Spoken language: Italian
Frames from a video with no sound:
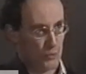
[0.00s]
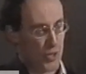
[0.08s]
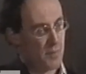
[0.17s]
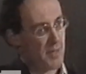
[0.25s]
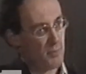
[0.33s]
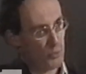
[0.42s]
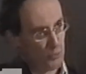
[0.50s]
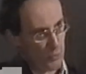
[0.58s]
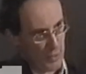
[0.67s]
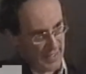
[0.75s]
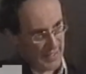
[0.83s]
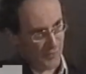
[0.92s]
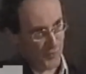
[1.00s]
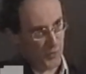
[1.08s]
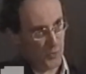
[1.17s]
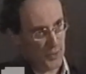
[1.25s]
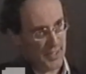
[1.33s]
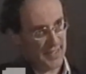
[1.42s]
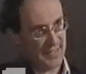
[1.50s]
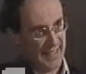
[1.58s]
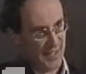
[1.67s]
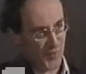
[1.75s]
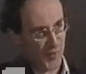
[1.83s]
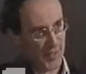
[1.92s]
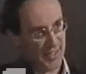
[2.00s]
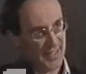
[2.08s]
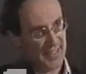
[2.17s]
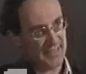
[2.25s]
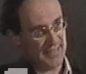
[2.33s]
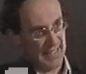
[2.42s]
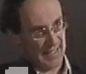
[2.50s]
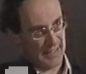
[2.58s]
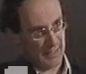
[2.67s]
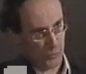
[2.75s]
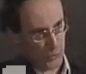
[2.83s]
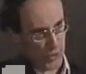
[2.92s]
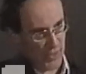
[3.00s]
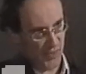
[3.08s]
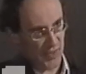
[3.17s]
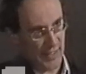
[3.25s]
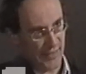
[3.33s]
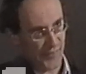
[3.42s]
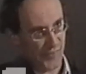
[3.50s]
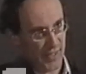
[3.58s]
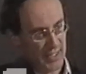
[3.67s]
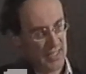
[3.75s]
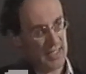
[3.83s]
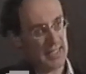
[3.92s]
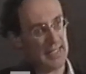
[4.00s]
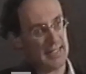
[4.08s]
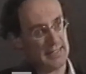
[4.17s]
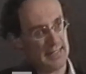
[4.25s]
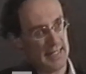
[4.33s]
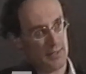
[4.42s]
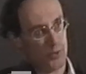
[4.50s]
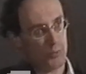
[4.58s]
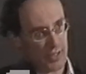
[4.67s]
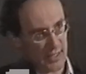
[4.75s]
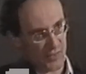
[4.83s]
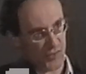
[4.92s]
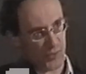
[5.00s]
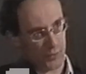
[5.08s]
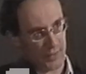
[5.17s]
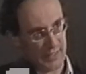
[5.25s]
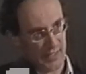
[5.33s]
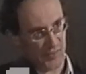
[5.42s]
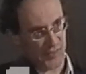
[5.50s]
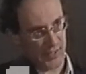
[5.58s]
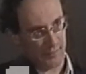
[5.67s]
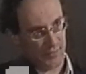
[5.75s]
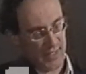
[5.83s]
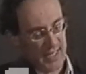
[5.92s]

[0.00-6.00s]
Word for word: Cioè abbiamo qui una negazione dell'essere, della conoscenza dell'essere e della comunicazione dell'essere.